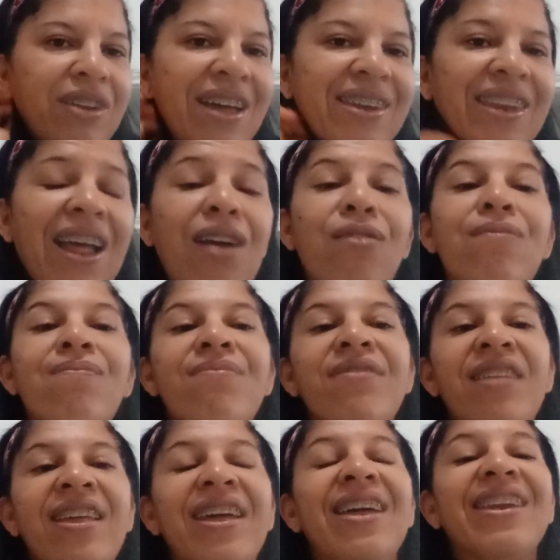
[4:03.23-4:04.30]
Natal,
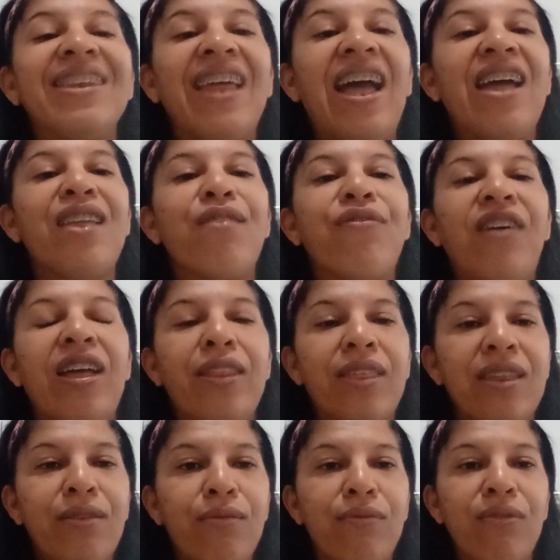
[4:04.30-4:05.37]
tá aí
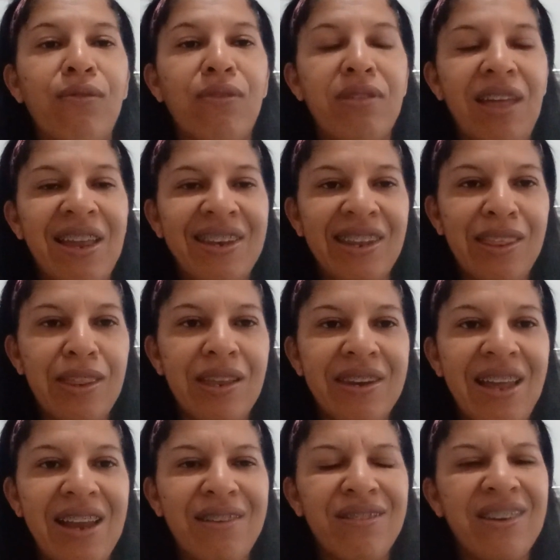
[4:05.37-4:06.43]
fazendo os
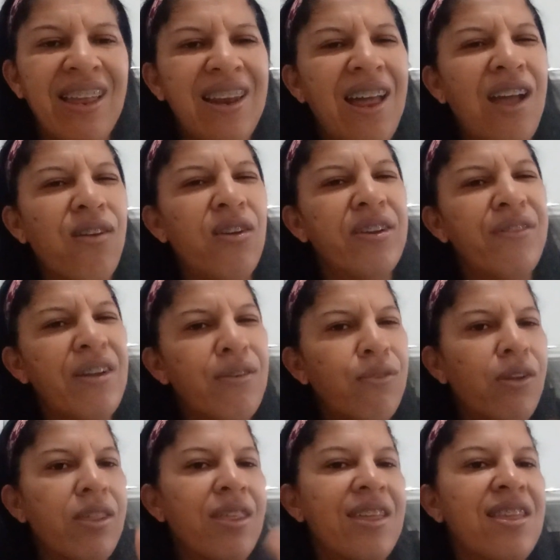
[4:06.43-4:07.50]
artesanatos dela. Agora uma
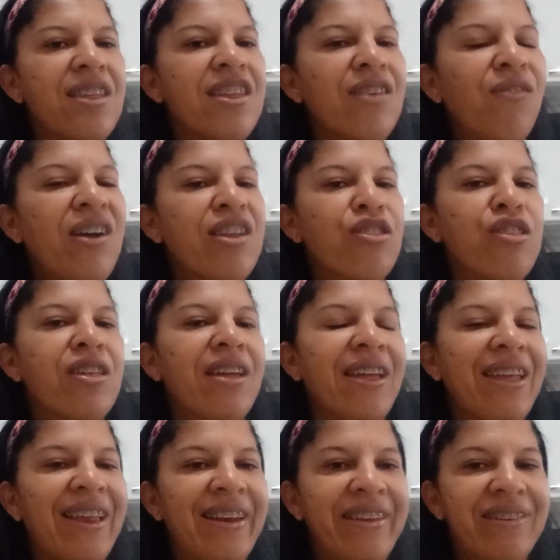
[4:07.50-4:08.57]
coisa aí, uma dica
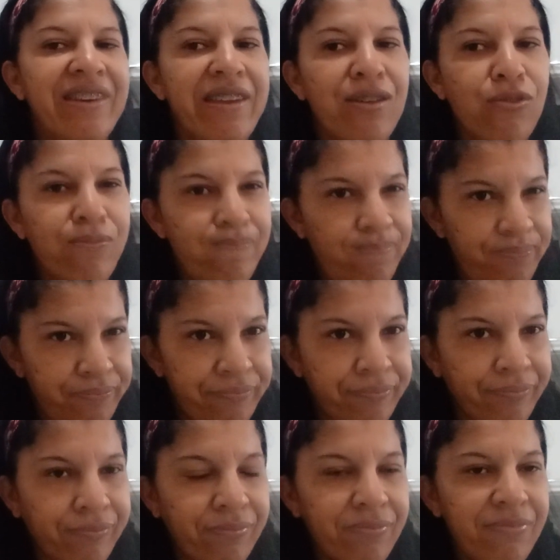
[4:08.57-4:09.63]
que ela deu
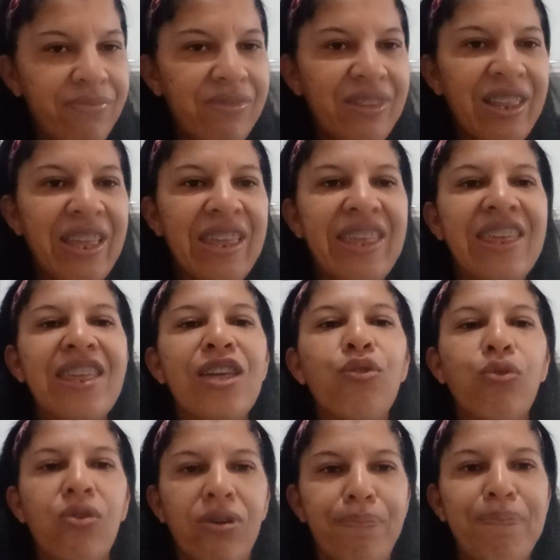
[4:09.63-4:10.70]
que
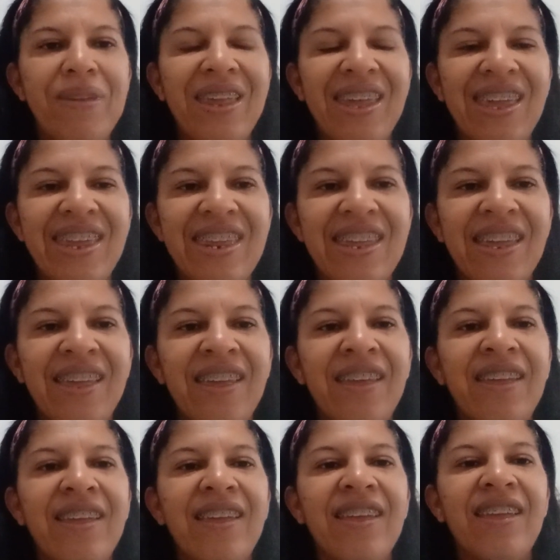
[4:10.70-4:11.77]
eu copiei
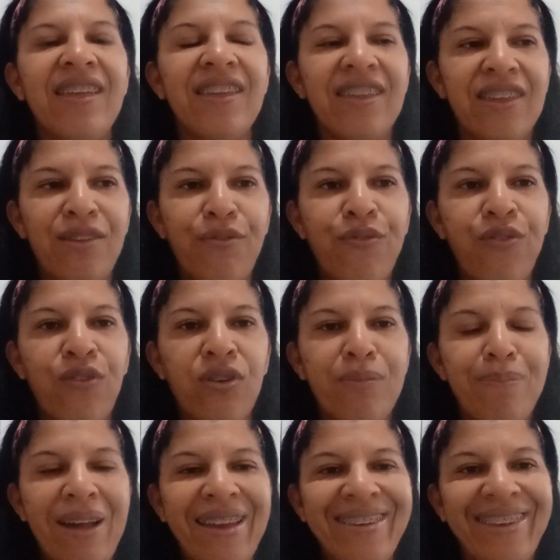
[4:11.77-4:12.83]
e foi
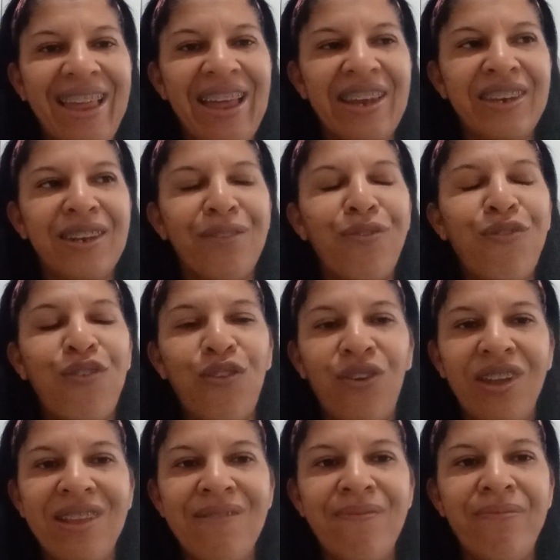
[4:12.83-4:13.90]
batata,
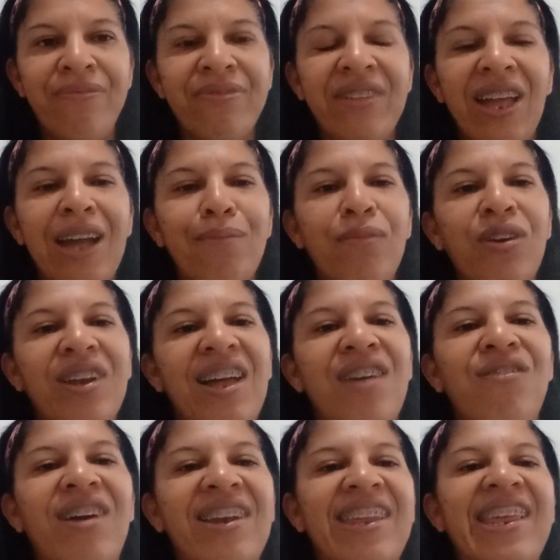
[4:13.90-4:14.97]
foi
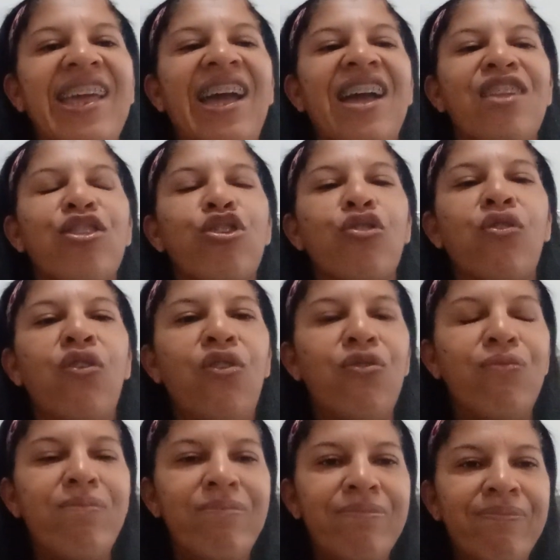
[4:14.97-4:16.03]
amolar o alicate
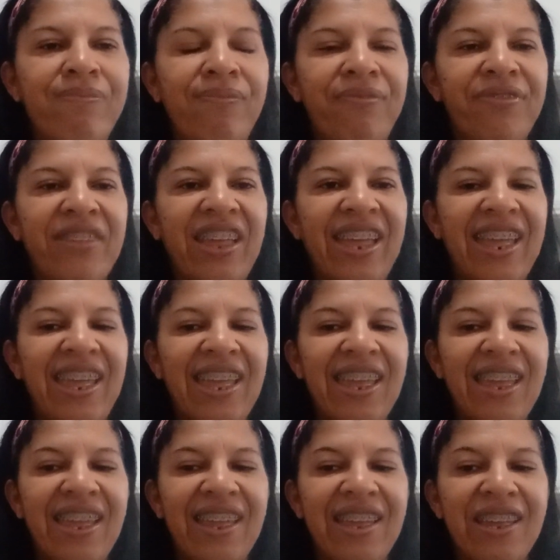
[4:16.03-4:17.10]
com
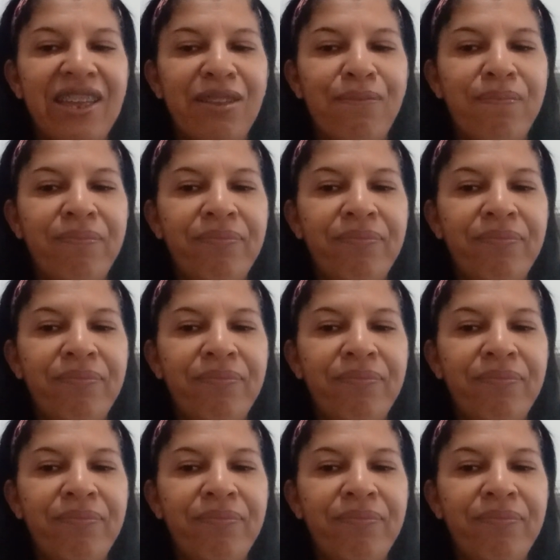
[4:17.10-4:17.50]
é,